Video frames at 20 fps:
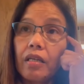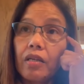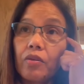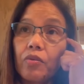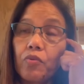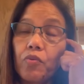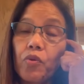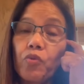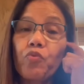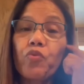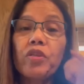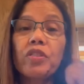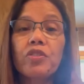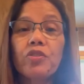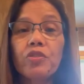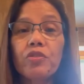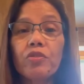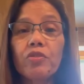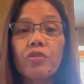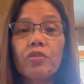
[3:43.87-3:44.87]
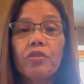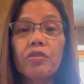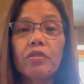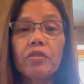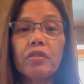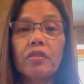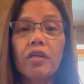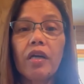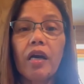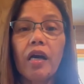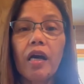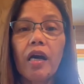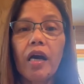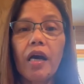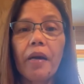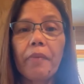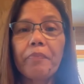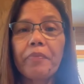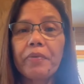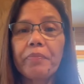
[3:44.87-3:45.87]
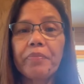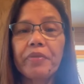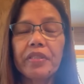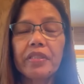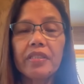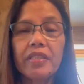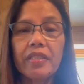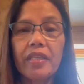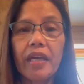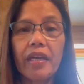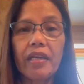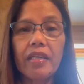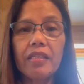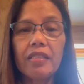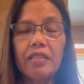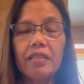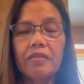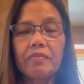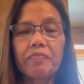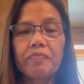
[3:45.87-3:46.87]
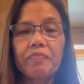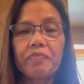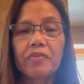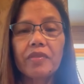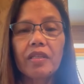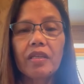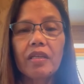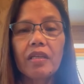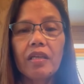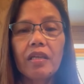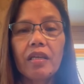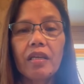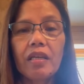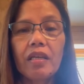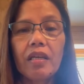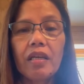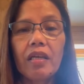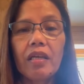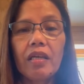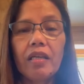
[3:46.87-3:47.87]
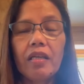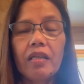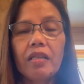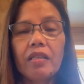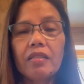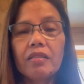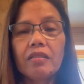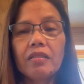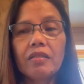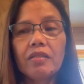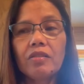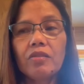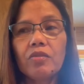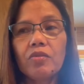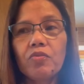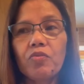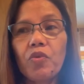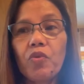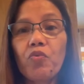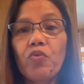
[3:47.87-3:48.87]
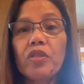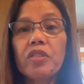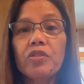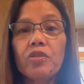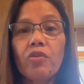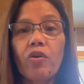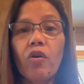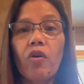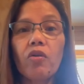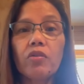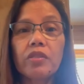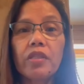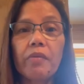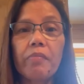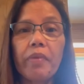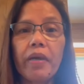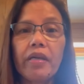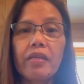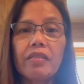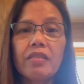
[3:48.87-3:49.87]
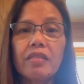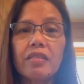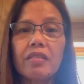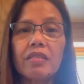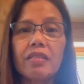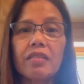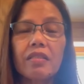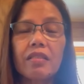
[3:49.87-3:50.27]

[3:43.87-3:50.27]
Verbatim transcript: we wish you happy birthday and we wish you all the best.